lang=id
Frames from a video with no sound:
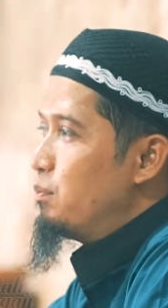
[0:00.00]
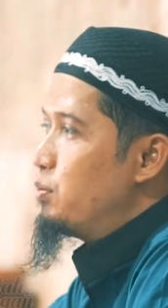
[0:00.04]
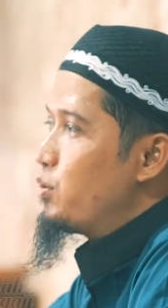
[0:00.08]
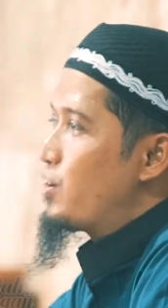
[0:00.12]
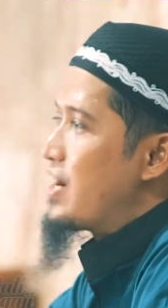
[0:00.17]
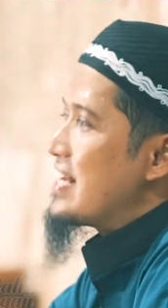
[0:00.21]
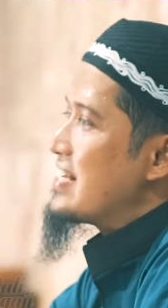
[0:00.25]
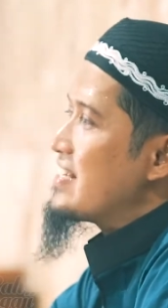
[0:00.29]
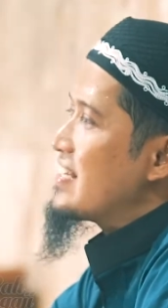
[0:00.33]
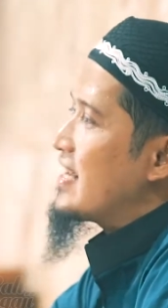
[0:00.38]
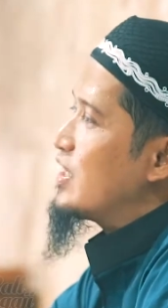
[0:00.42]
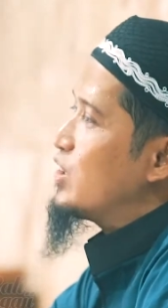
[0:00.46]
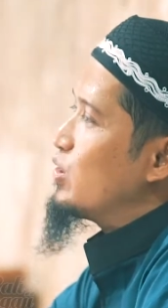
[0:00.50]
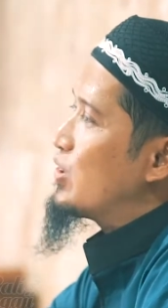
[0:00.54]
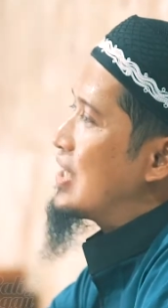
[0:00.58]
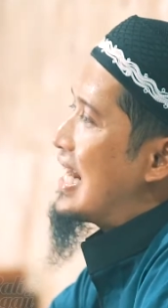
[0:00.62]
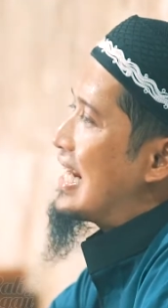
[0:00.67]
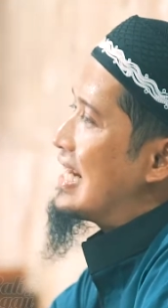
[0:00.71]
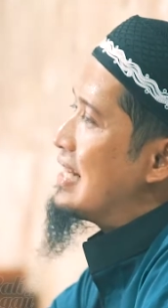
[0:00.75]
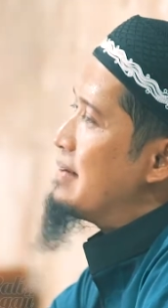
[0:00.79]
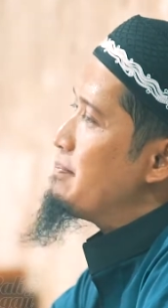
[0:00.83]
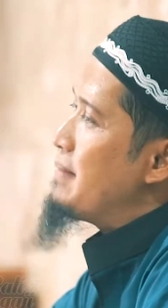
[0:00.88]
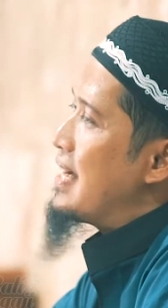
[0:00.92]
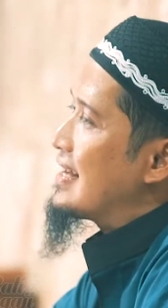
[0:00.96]
Bukan satu
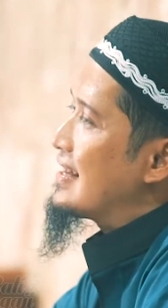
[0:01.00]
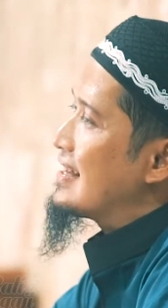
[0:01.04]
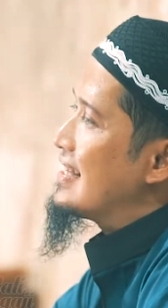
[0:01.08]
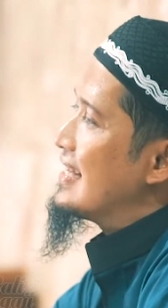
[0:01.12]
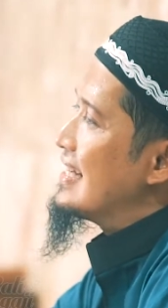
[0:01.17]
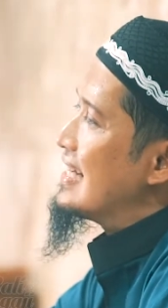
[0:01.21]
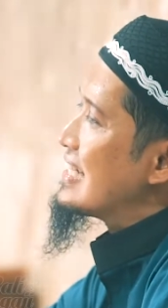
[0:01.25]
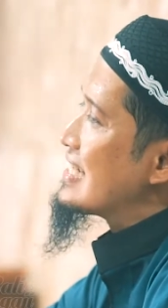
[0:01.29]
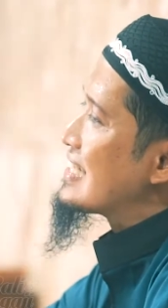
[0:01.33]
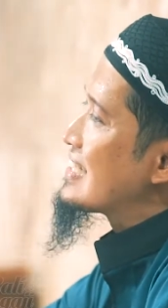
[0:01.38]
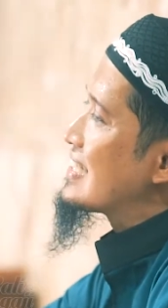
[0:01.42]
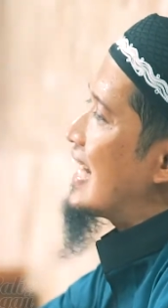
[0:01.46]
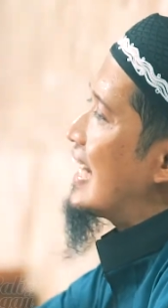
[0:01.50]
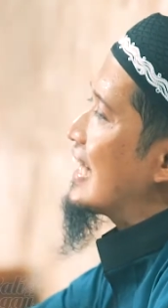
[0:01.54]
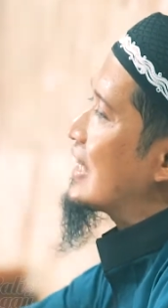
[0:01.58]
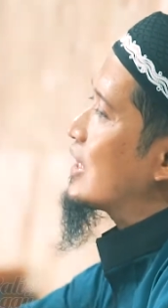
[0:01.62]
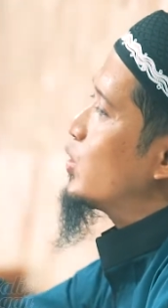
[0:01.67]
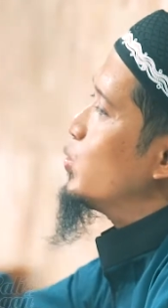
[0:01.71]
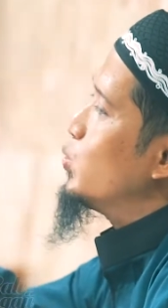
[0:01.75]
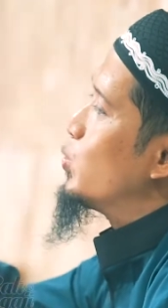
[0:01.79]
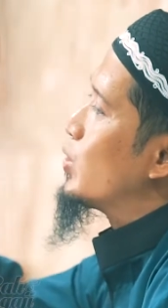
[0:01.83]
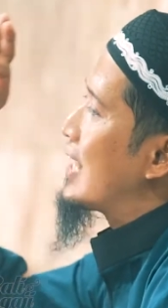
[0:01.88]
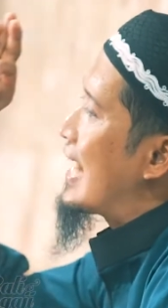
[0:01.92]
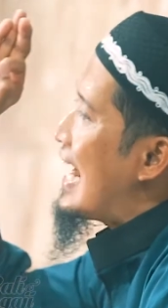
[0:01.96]
kalimat,
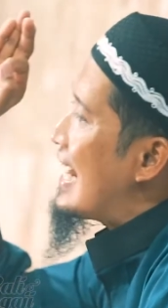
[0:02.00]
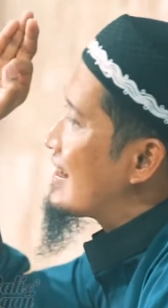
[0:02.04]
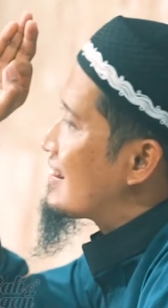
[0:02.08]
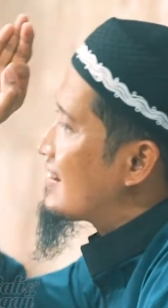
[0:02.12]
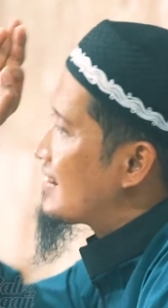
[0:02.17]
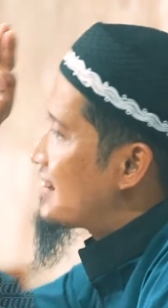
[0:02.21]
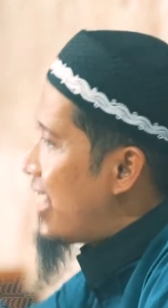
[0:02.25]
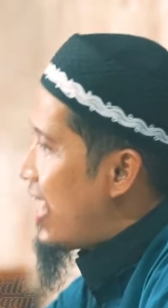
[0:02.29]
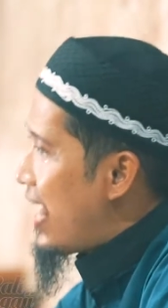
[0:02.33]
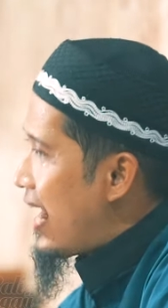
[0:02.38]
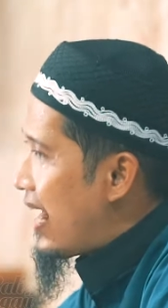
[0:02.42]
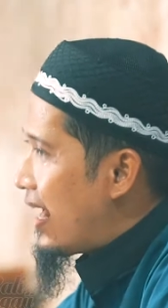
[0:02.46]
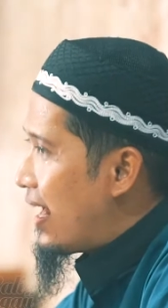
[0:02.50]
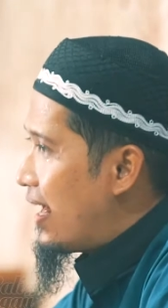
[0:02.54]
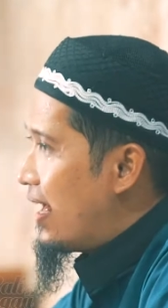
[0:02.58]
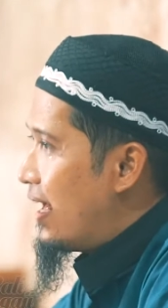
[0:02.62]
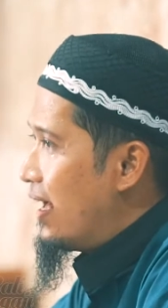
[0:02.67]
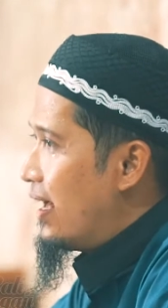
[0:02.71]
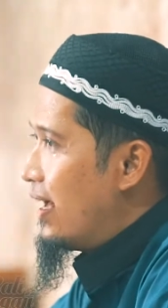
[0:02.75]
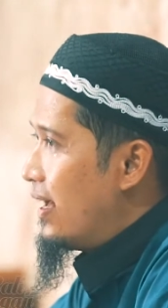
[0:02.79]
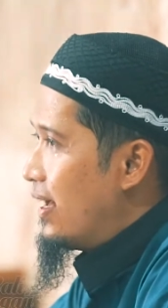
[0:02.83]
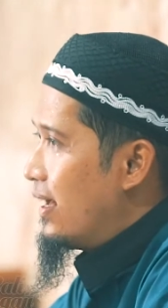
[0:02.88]
satu kata.